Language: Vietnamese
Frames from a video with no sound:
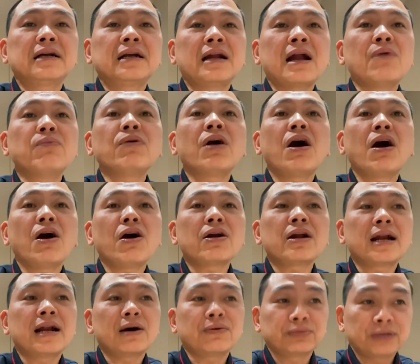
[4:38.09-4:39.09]
lòng họ
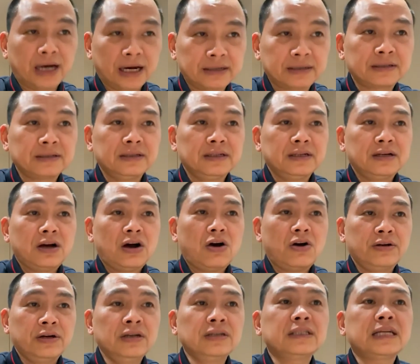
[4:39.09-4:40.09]
là lòng thật
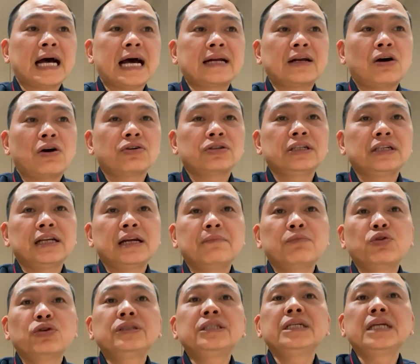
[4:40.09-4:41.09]
họ đơn giản họ chỉ là
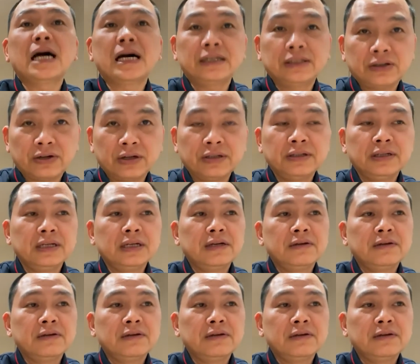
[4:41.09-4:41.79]
muốn tri ân thôi